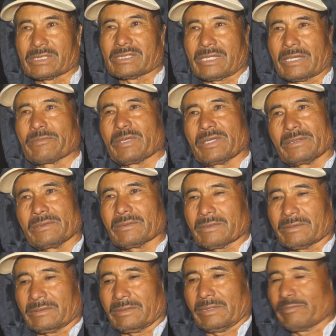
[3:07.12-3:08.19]
se están viendo
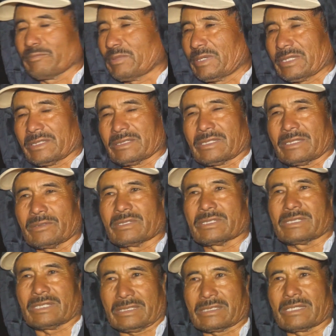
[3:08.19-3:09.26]
en partes a
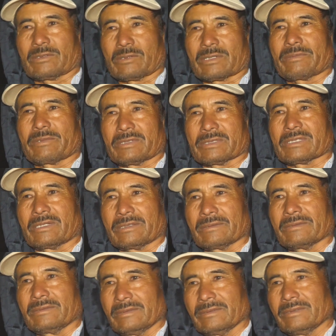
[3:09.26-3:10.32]
donde se ha estado reforestando